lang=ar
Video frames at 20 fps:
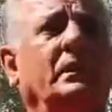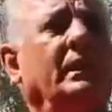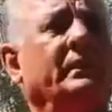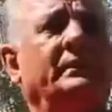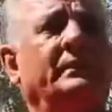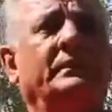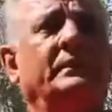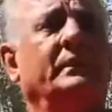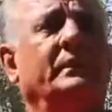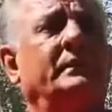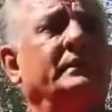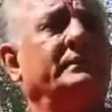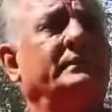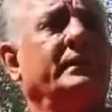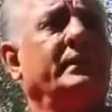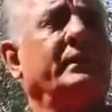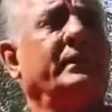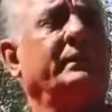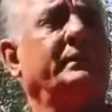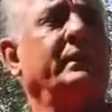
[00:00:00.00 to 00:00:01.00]
تقدر
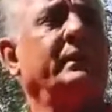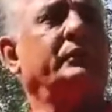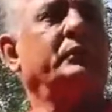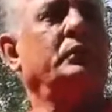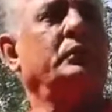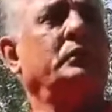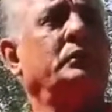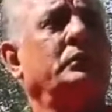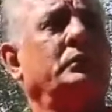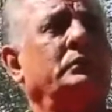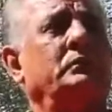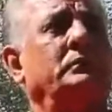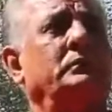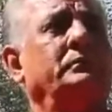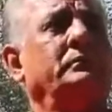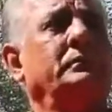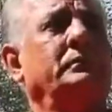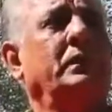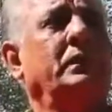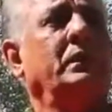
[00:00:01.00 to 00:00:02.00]
تنسى ضحكتهم
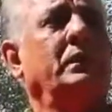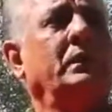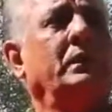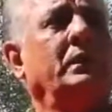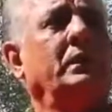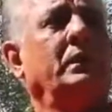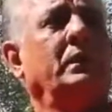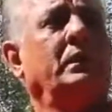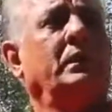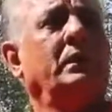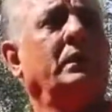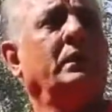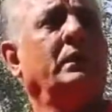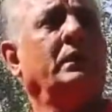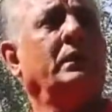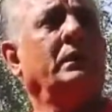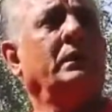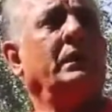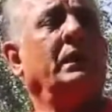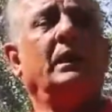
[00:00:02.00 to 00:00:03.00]

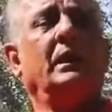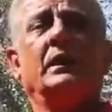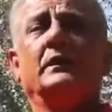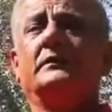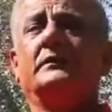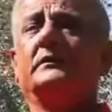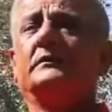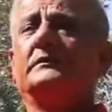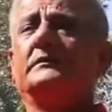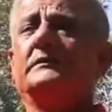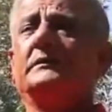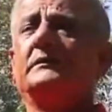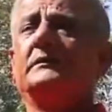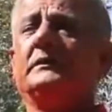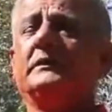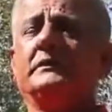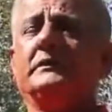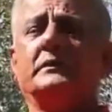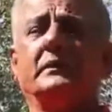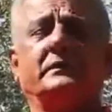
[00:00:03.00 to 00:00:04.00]
لا
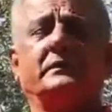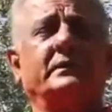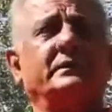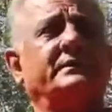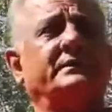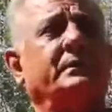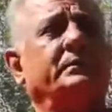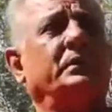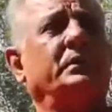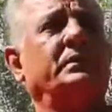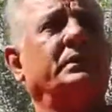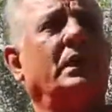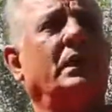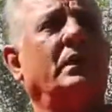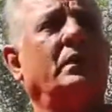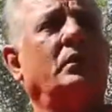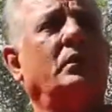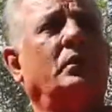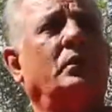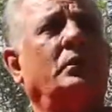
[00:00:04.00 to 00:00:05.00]
تقدر تنسى
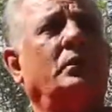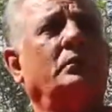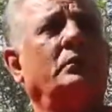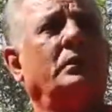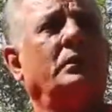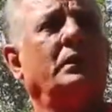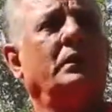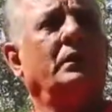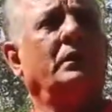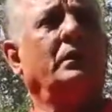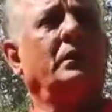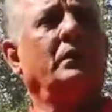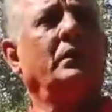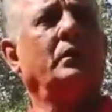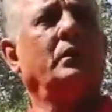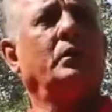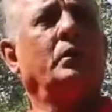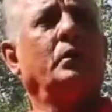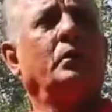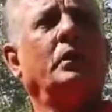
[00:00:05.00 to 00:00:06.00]
بكائهم
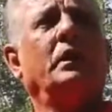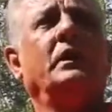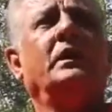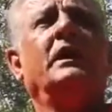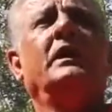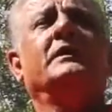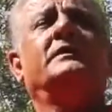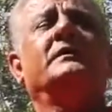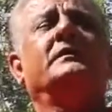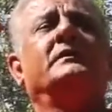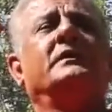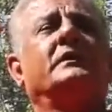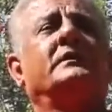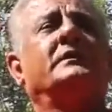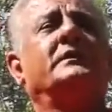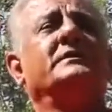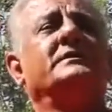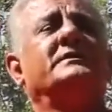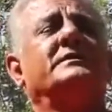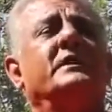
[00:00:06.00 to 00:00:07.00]
ولا تقدر
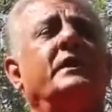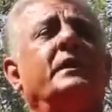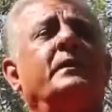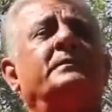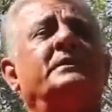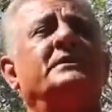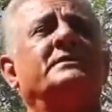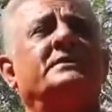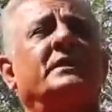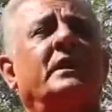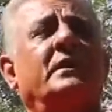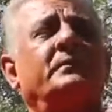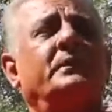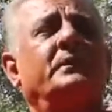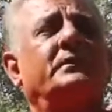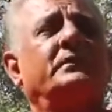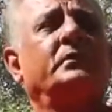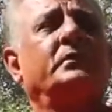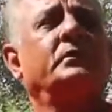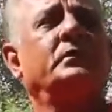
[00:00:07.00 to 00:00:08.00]
تنسى
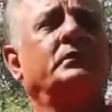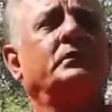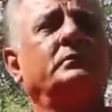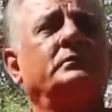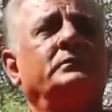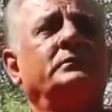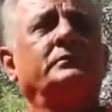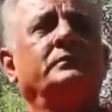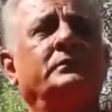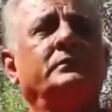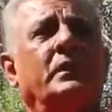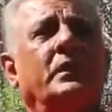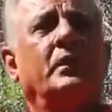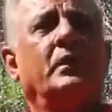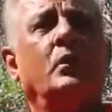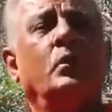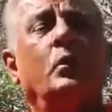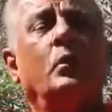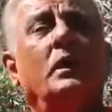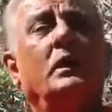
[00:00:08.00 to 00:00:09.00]
ابتسامتهم
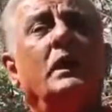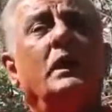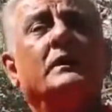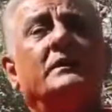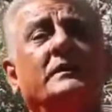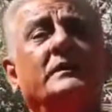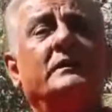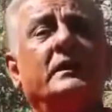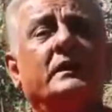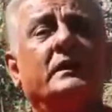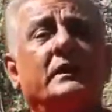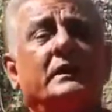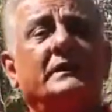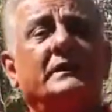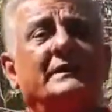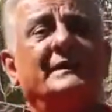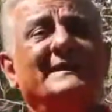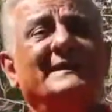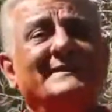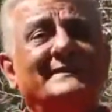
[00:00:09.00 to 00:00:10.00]
ولا تقدر
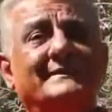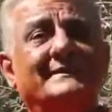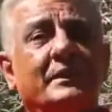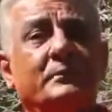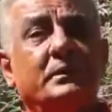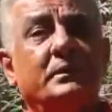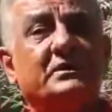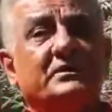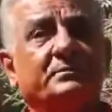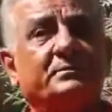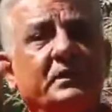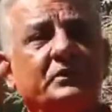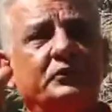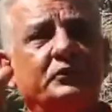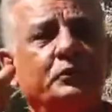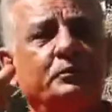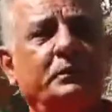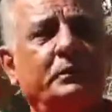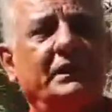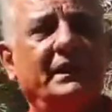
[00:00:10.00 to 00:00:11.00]
تنسى
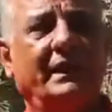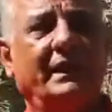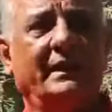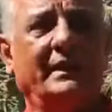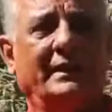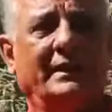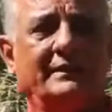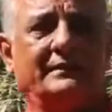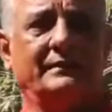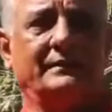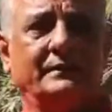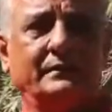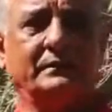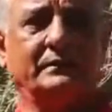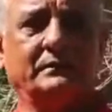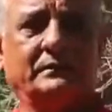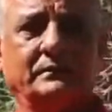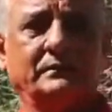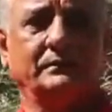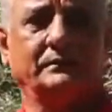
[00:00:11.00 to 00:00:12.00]
بصمتهم بالحياه
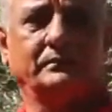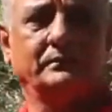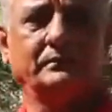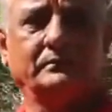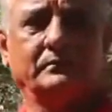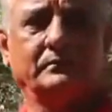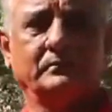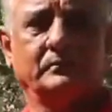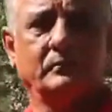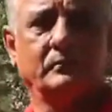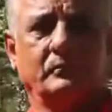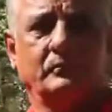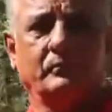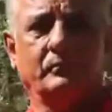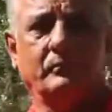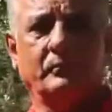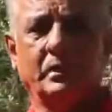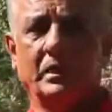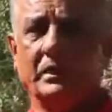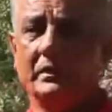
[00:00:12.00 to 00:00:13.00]

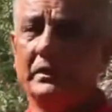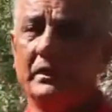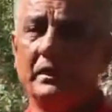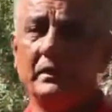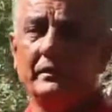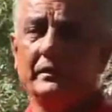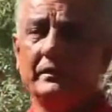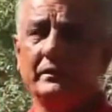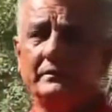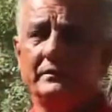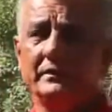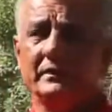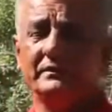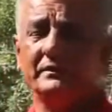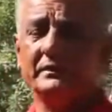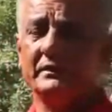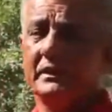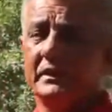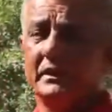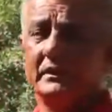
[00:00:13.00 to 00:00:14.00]
لان هذه
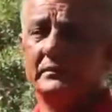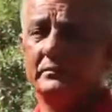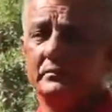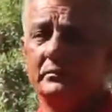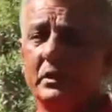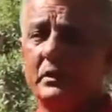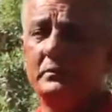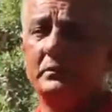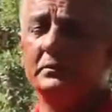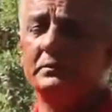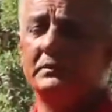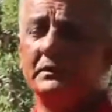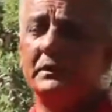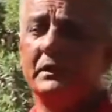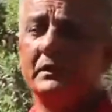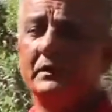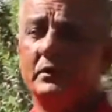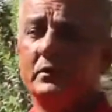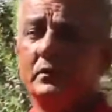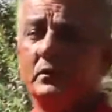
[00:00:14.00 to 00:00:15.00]
شخصيات ما
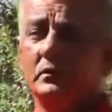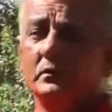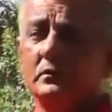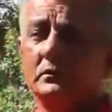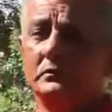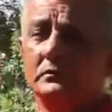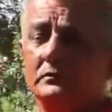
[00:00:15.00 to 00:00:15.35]
ممكن انه